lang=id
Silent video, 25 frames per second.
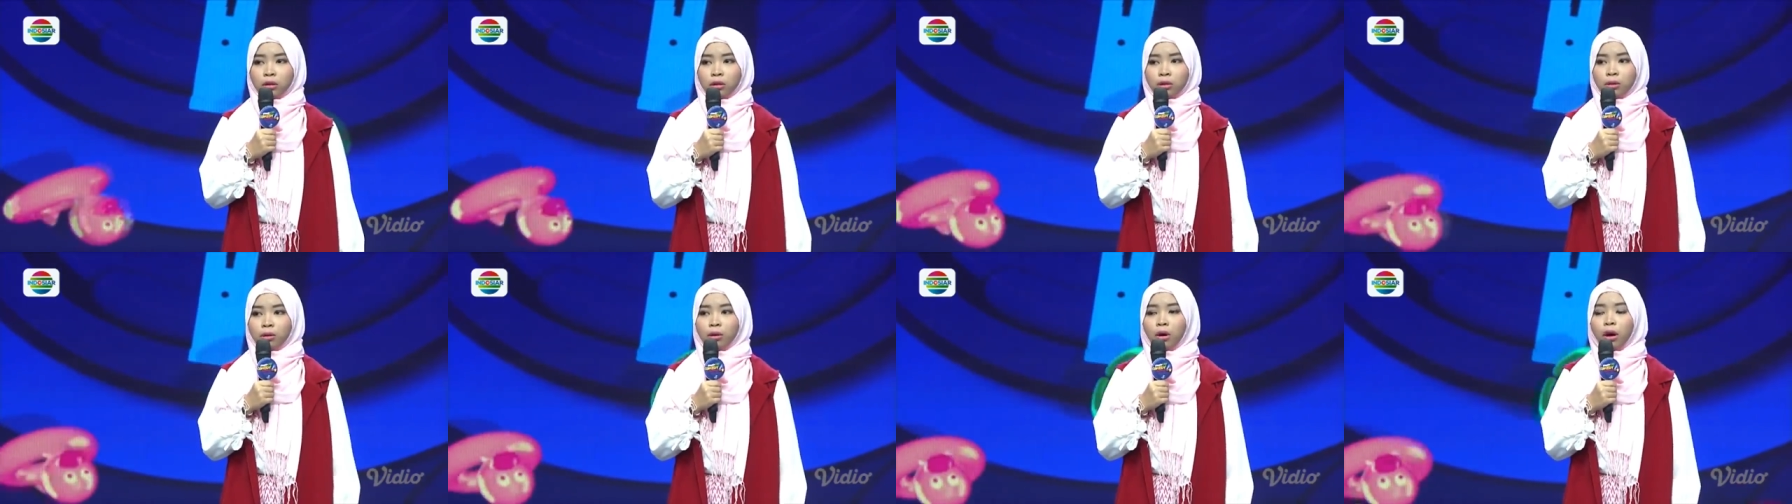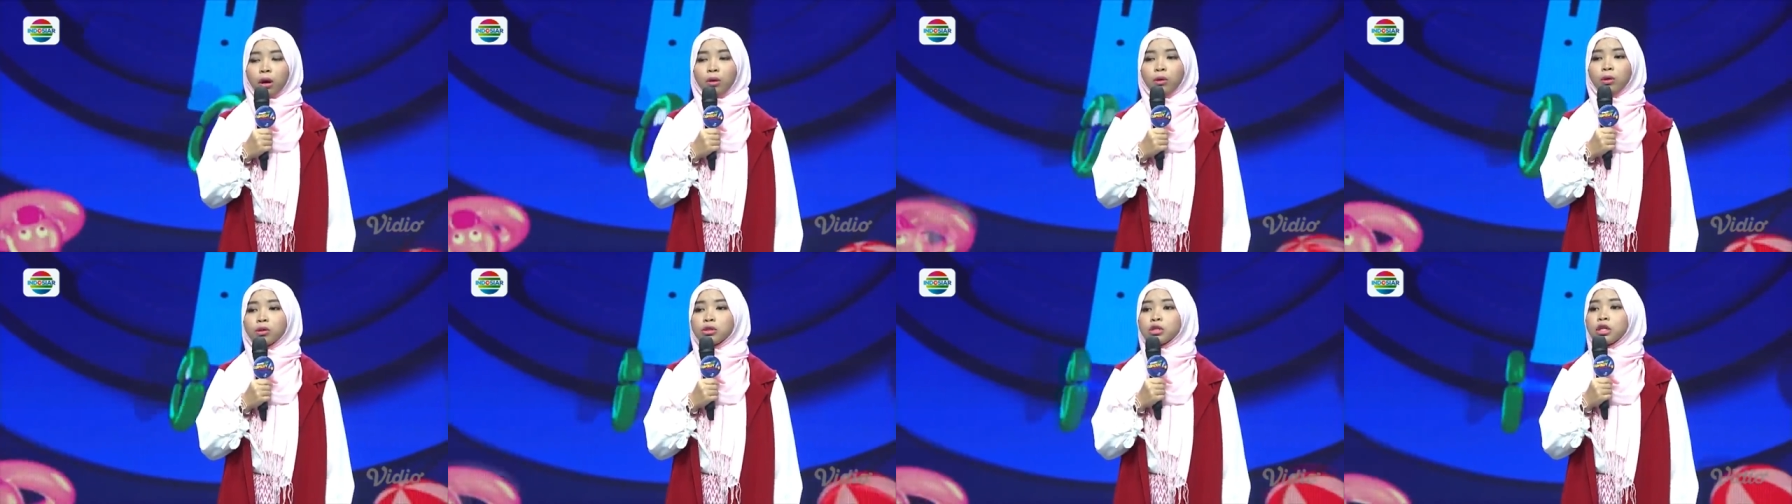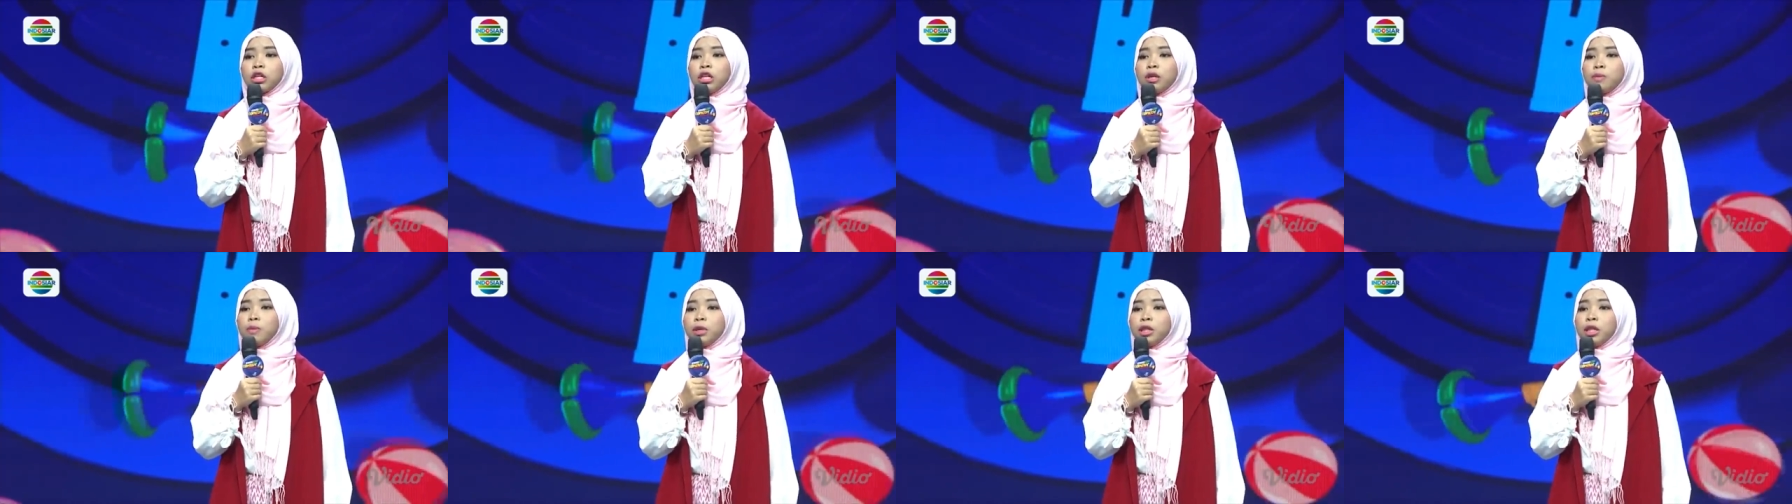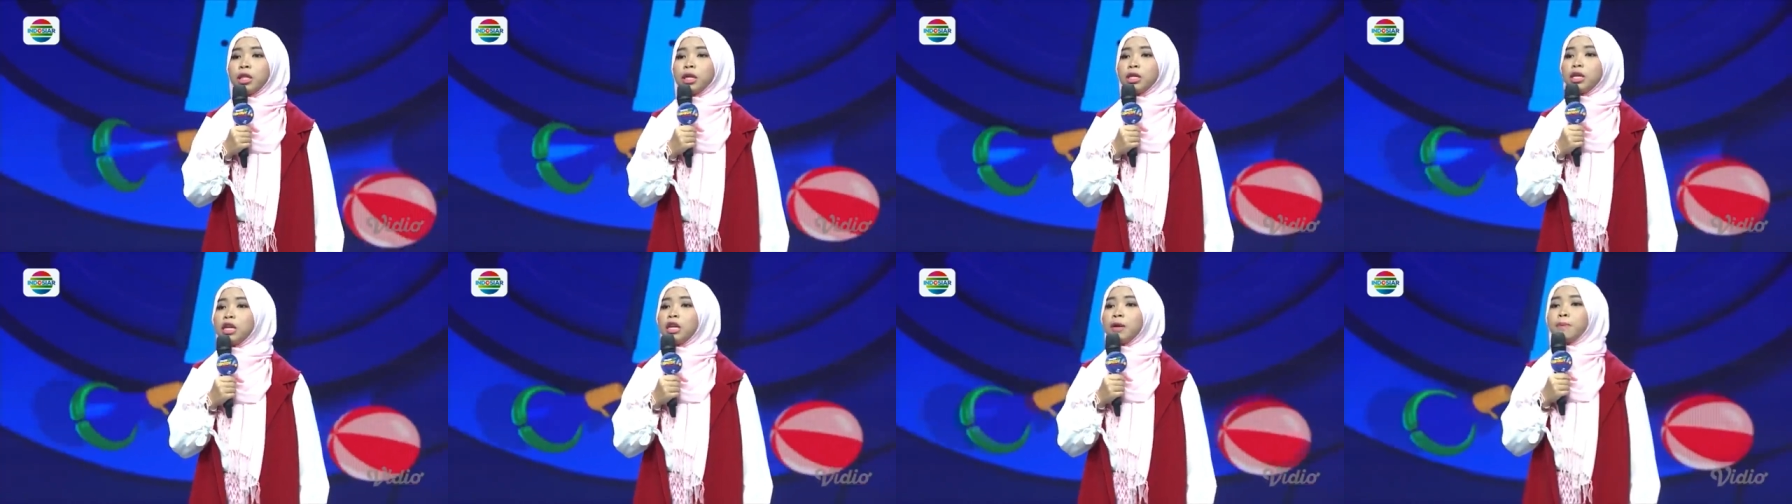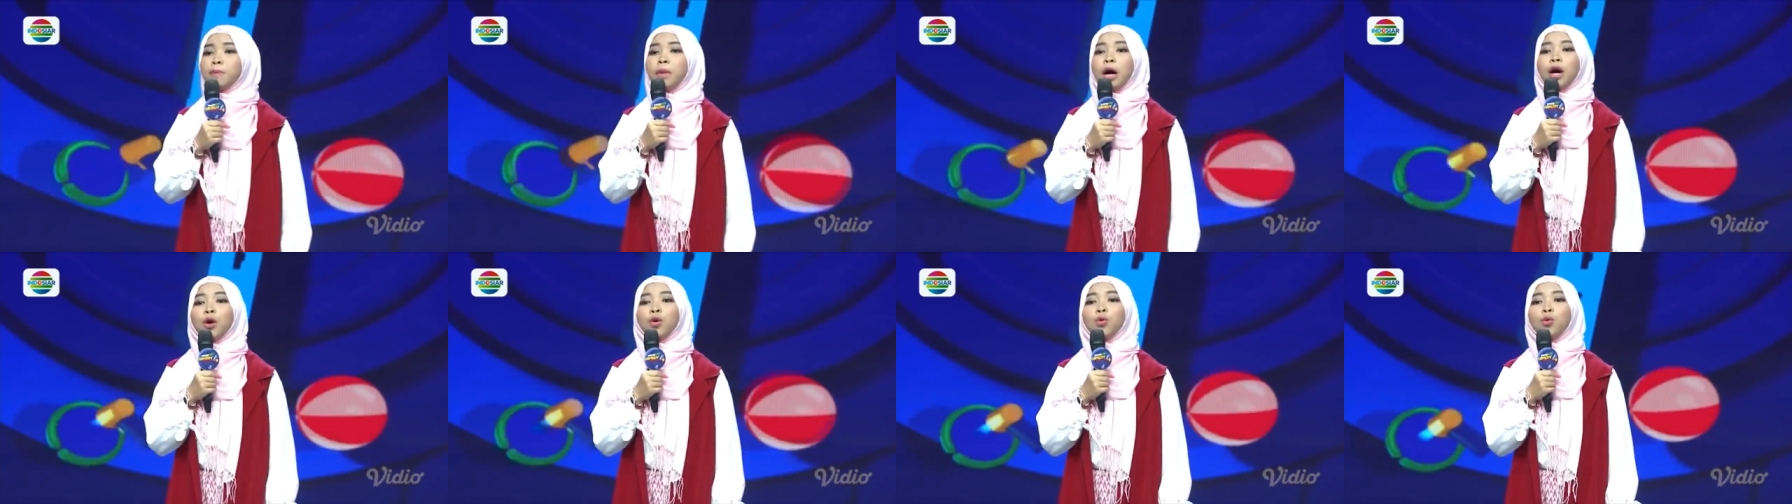Ya Allah sedih bete jadi
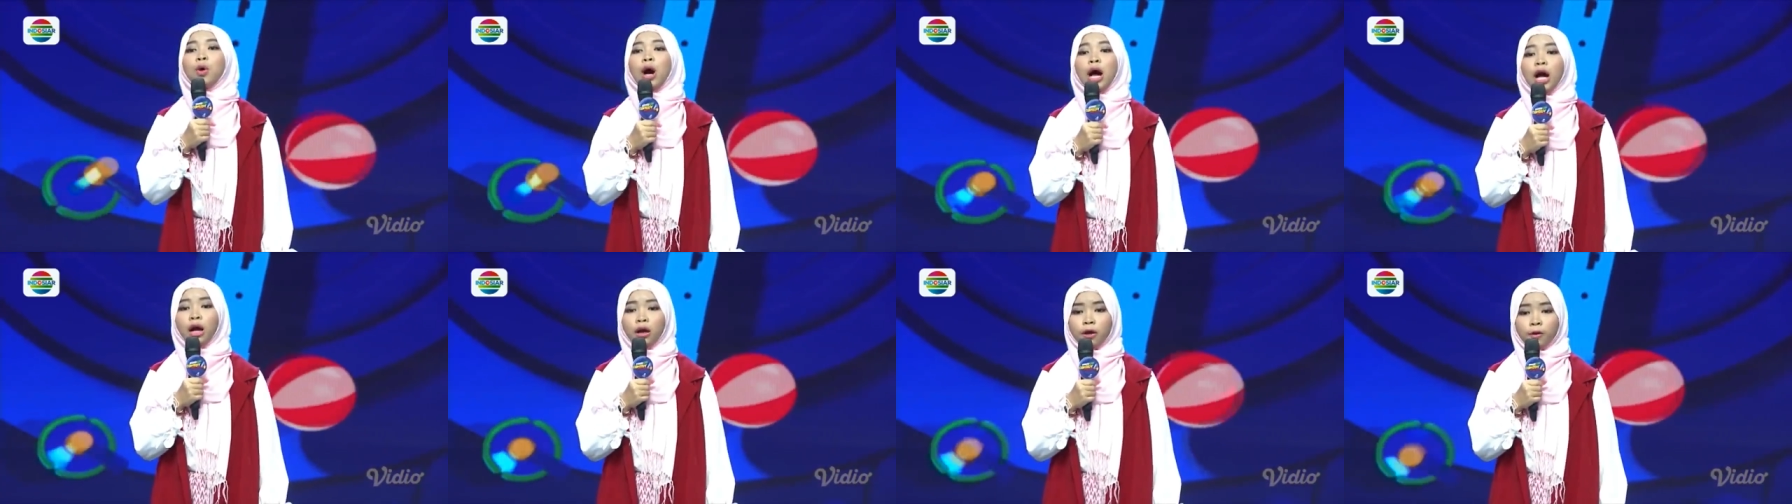mak gue